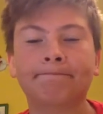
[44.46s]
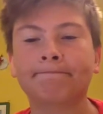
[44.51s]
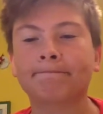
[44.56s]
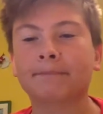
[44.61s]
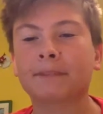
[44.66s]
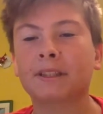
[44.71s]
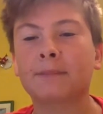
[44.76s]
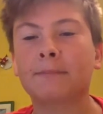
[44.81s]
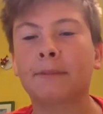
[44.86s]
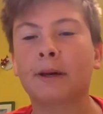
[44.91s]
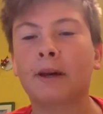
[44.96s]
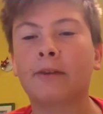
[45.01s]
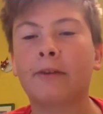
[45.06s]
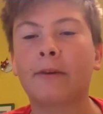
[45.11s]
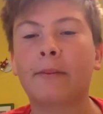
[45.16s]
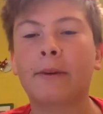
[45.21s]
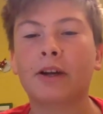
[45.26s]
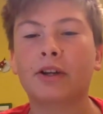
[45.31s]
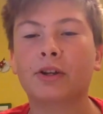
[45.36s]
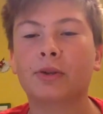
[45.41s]
spero
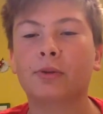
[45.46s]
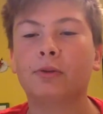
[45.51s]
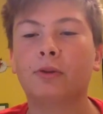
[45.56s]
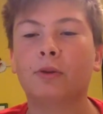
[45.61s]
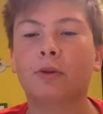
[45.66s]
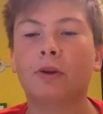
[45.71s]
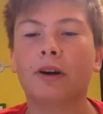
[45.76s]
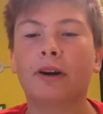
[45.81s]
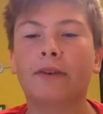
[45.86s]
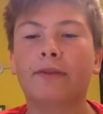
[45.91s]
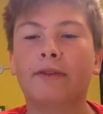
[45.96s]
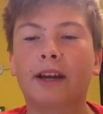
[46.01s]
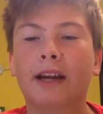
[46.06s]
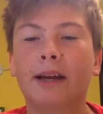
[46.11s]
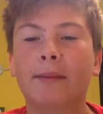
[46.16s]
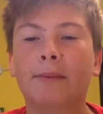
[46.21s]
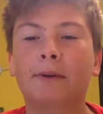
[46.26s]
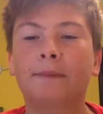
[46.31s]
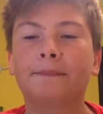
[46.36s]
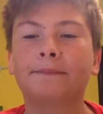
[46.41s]
vi piaccia tutto quello che
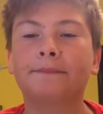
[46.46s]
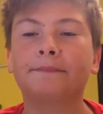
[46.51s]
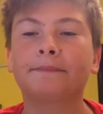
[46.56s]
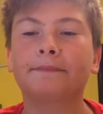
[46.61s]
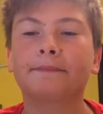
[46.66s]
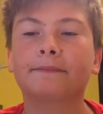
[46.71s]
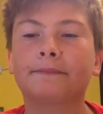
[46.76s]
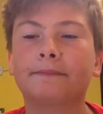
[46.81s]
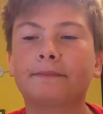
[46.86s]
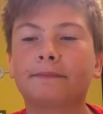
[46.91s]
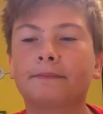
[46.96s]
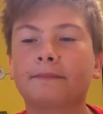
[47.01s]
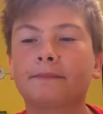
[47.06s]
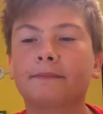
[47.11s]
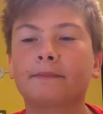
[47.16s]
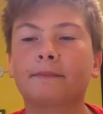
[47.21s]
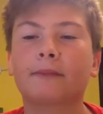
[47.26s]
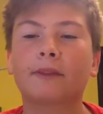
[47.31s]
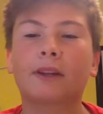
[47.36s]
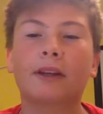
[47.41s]
faremo
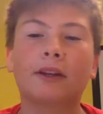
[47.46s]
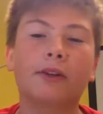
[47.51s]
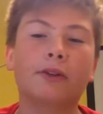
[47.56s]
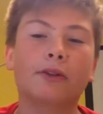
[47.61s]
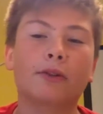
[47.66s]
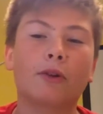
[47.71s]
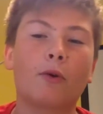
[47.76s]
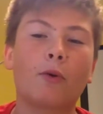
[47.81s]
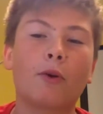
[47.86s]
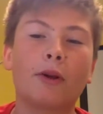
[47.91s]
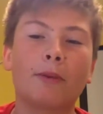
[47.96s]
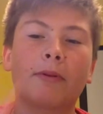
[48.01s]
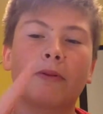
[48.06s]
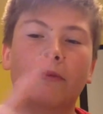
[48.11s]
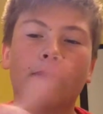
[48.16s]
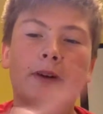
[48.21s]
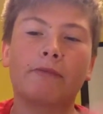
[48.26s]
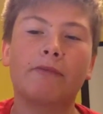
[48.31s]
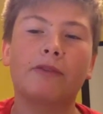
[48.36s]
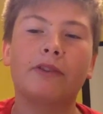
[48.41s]
io sono qui per
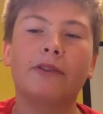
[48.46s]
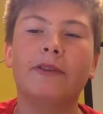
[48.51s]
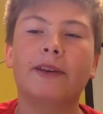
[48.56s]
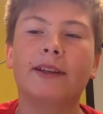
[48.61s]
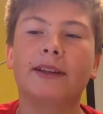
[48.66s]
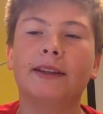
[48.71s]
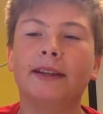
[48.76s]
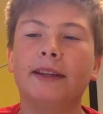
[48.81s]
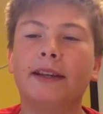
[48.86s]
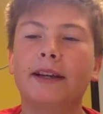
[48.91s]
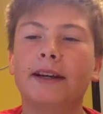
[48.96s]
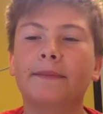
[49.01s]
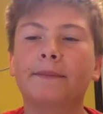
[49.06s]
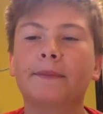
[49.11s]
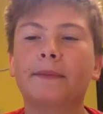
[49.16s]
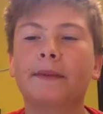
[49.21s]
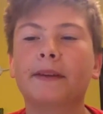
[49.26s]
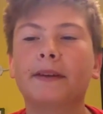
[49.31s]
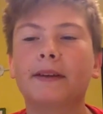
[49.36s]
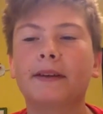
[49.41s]
farvi divertire
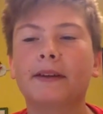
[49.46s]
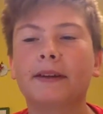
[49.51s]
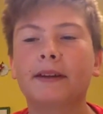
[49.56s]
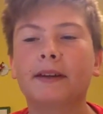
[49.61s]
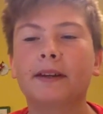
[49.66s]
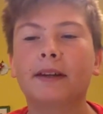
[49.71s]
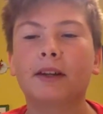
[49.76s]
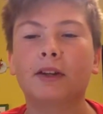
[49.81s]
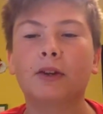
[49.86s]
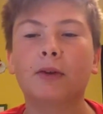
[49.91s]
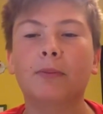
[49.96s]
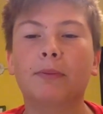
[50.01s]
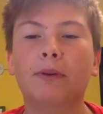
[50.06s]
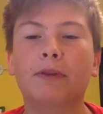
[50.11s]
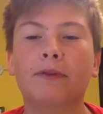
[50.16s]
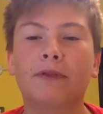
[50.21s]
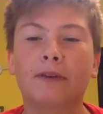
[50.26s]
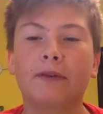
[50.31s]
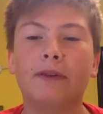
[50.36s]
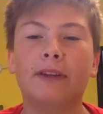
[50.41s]
non per
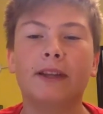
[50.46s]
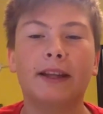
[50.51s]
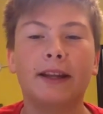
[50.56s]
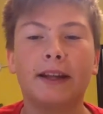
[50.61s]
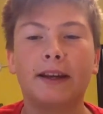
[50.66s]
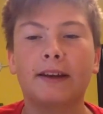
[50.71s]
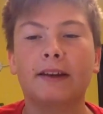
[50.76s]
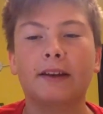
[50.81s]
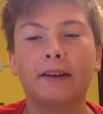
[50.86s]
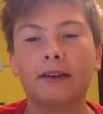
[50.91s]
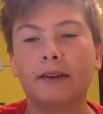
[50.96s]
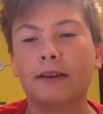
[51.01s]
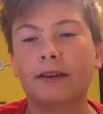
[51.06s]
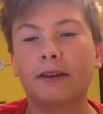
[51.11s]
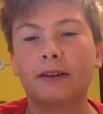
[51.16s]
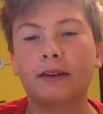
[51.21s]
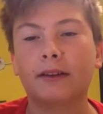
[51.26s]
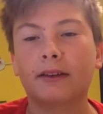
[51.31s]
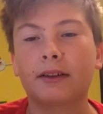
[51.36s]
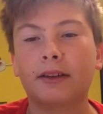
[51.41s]
far vedere
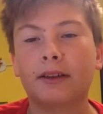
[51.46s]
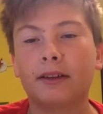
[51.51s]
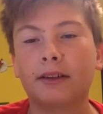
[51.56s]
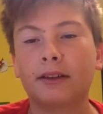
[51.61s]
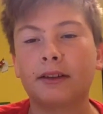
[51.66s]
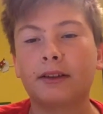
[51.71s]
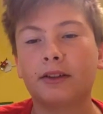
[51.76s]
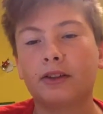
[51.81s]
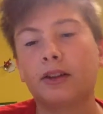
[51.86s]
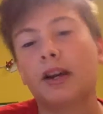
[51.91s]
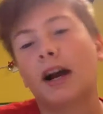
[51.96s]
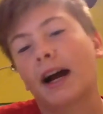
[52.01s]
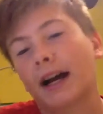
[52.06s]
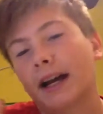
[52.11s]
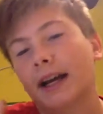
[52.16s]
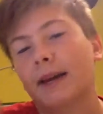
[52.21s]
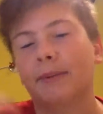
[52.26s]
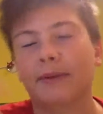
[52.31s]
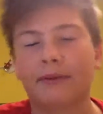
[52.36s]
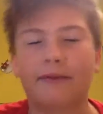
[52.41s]

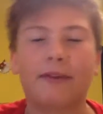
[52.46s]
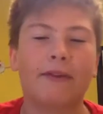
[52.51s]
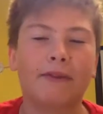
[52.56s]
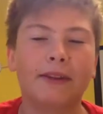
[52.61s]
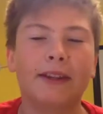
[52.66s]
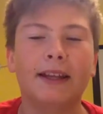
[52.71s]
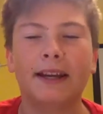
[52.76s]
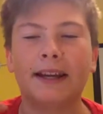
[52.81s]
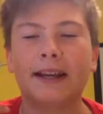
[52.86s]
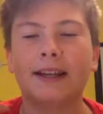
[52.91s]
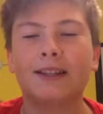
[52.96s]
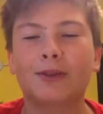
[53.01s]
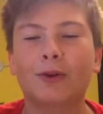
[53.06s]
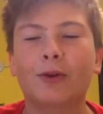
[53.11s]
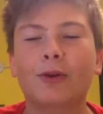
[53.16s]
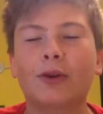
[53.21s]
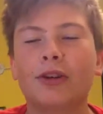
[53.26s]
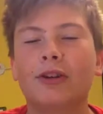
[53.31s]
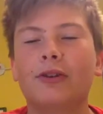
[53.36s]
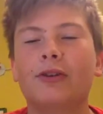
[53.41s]
anche per far vedere chi
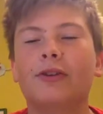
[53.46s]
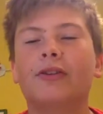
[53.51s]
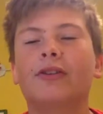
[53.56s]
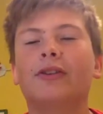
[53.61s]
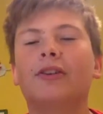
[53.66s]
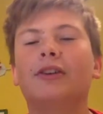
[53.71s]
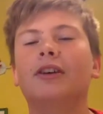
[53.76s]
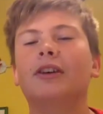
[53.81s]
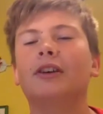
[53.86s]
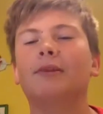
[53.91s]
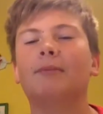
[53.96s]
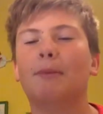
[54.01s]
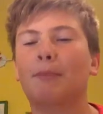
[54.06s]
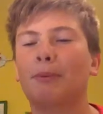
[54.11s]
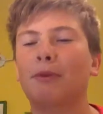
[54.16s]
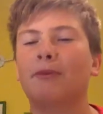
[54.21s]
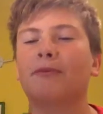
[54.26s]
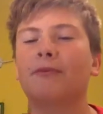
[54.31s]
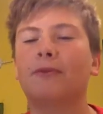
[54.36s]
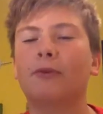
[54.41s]
sono io ma
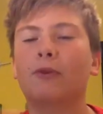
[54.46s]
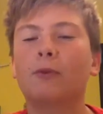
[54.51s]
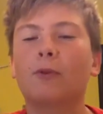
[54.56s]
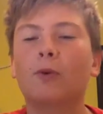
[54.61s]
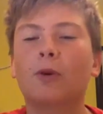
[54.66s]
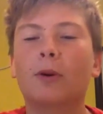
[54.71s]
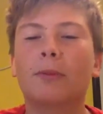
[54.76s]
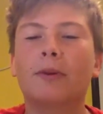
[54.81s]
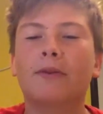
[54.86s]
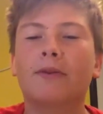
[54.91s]
per, comunque per